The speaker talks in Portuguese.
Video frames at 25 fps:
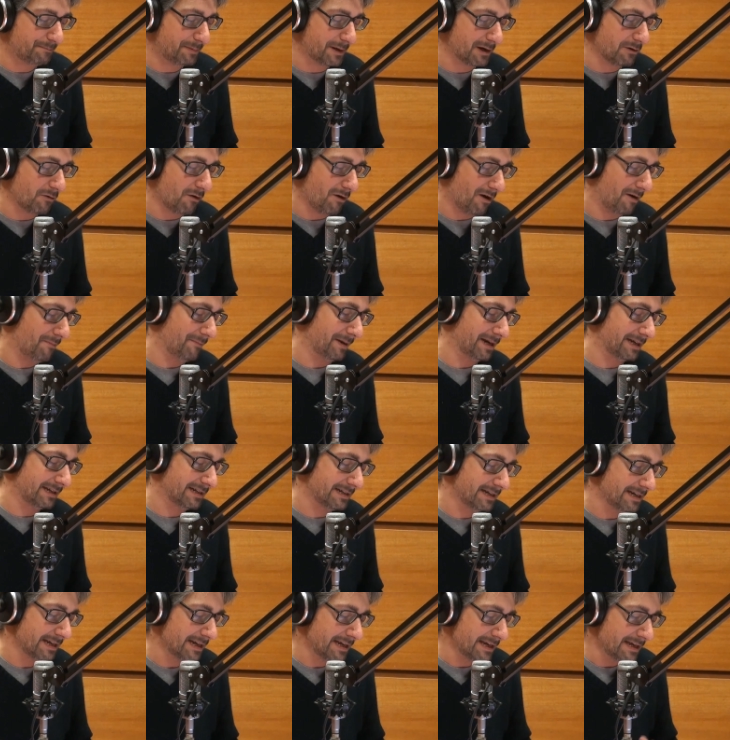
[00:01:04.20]
para o
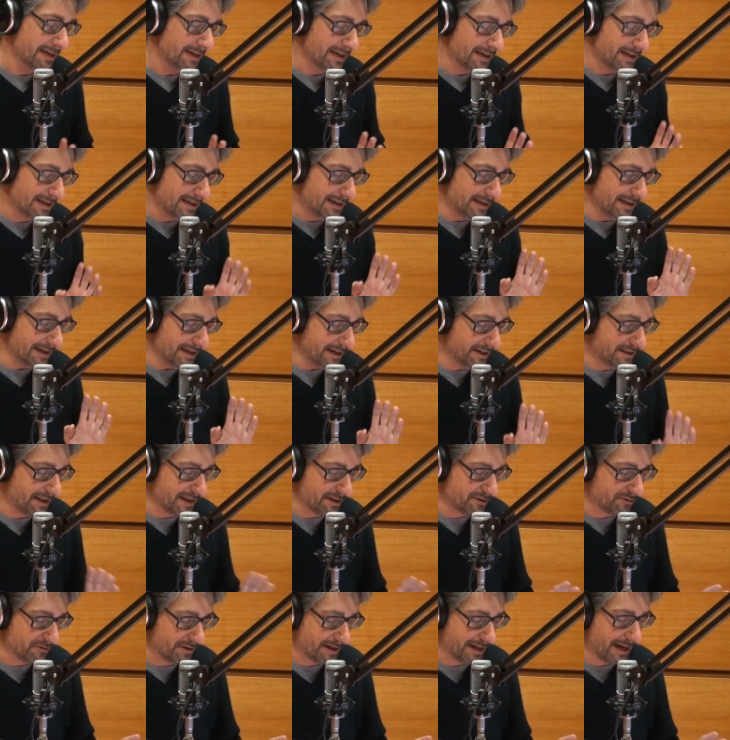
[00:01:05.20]
homem. Isto
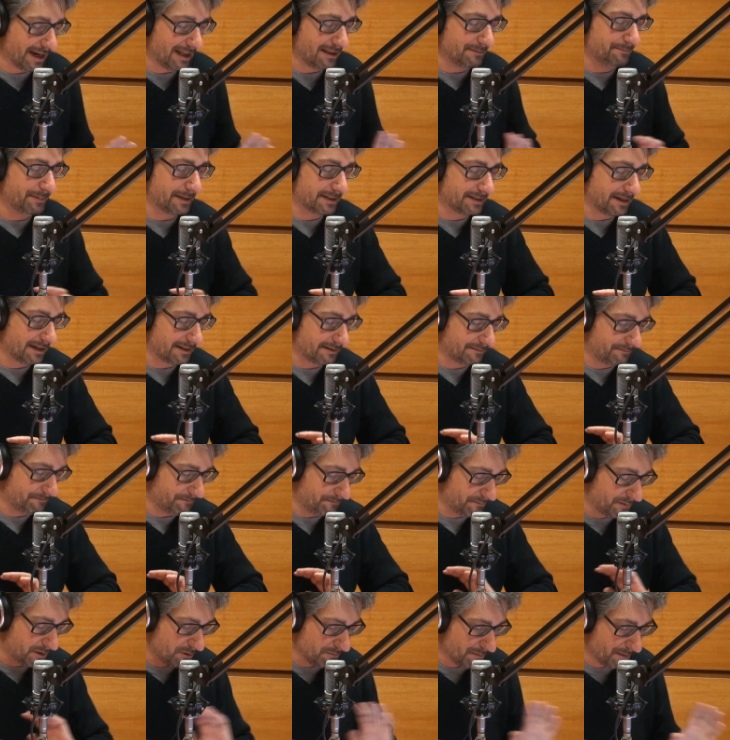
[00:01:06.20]
é surreal pensar
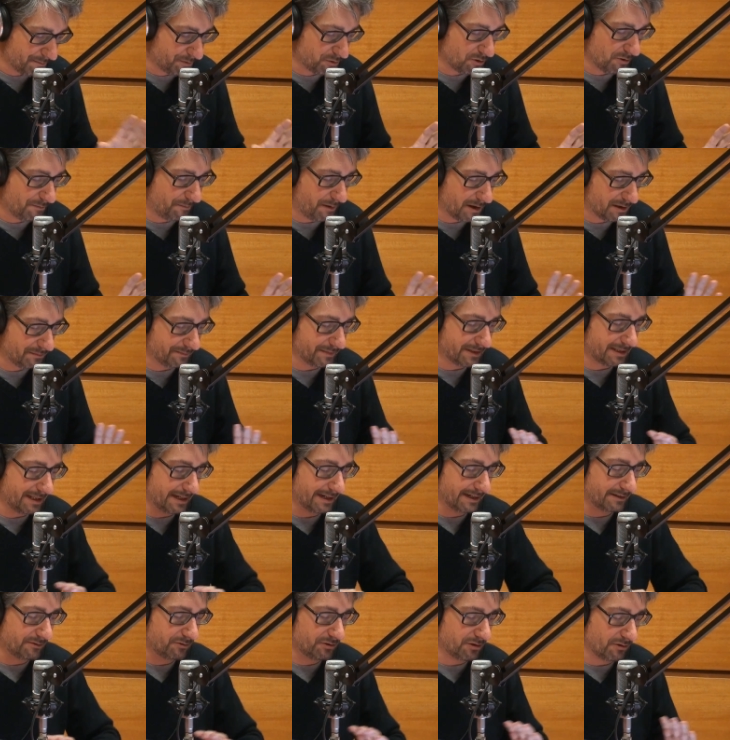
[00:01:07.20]
que uma pessoa pode
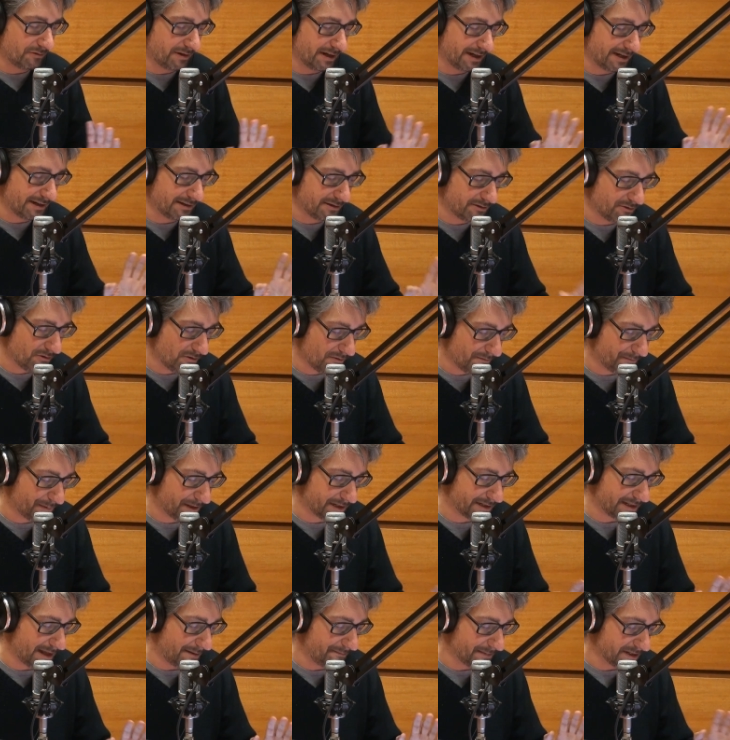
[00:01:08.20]
meter no seu carrinho de
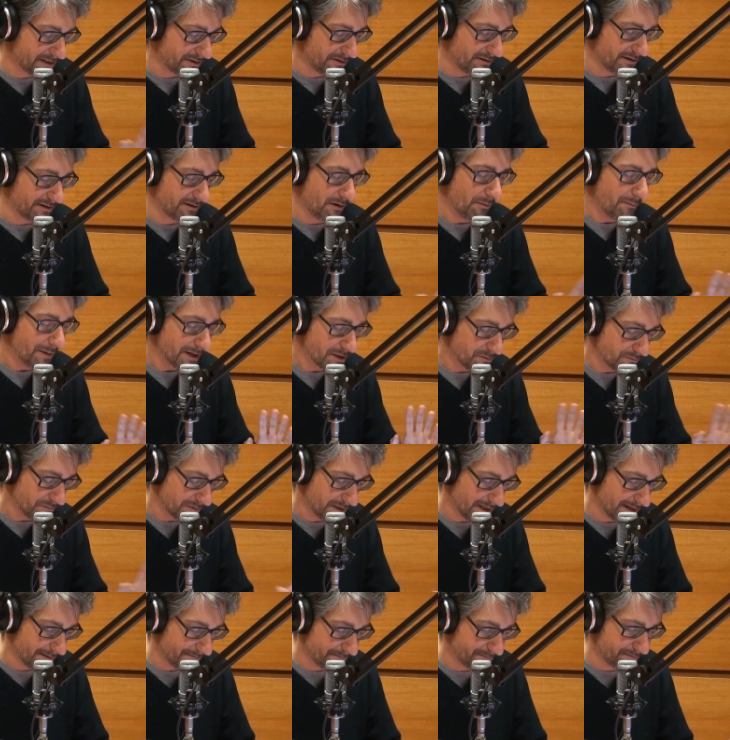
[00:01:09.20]
compras da Amazon ao mesmo
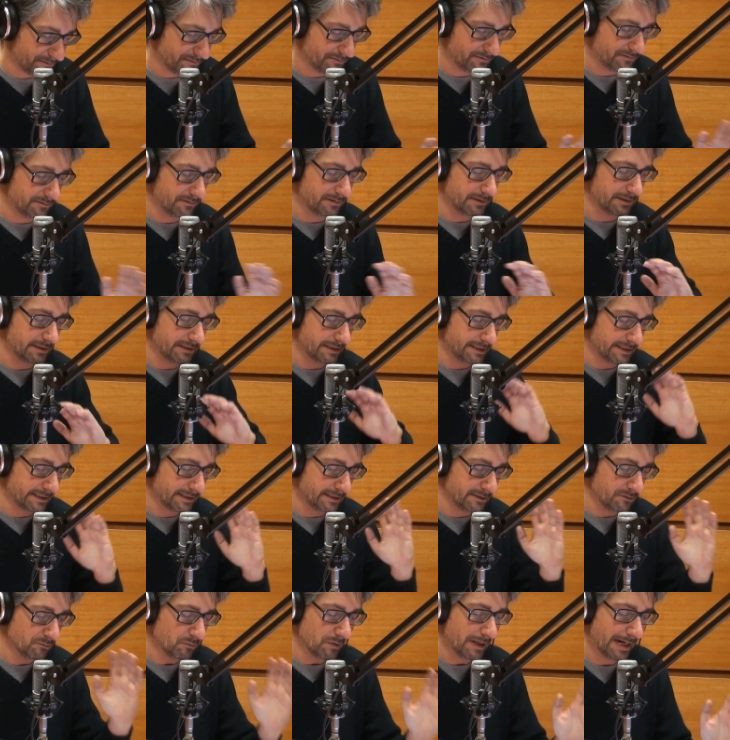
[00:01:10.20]
tempo uh,
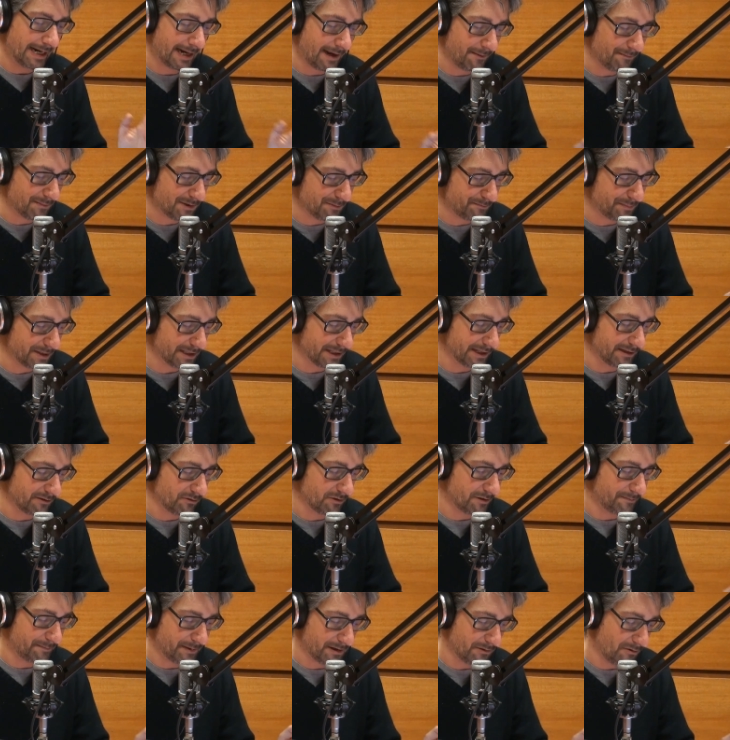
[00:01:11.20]
um creme
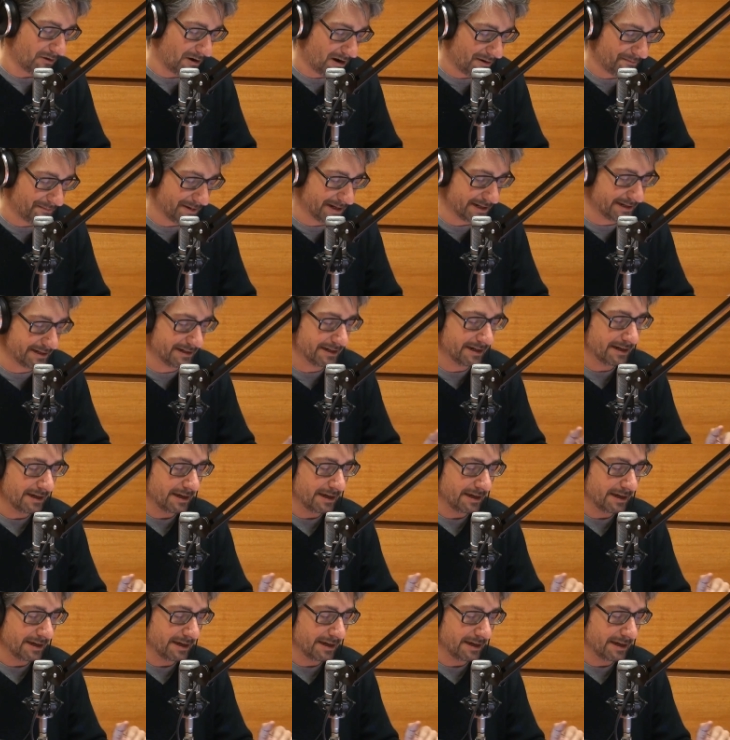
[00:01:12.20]
depilador para o homem